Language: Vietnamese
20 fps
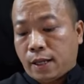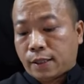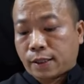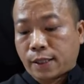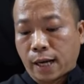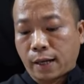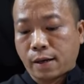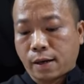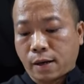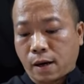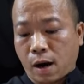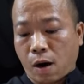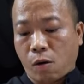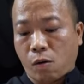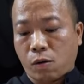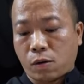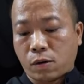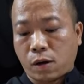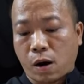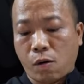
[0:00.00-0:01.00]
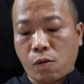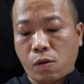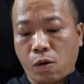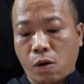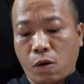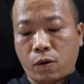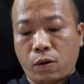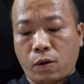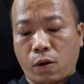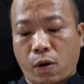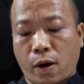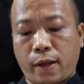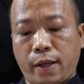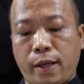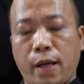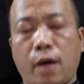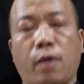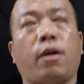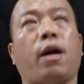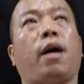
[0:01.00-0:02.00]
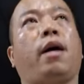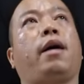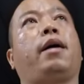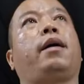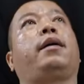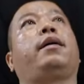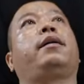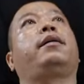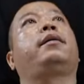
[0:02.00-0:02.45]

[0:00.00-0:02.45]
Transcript: trách khẩu câu ngôn nói nhiều lời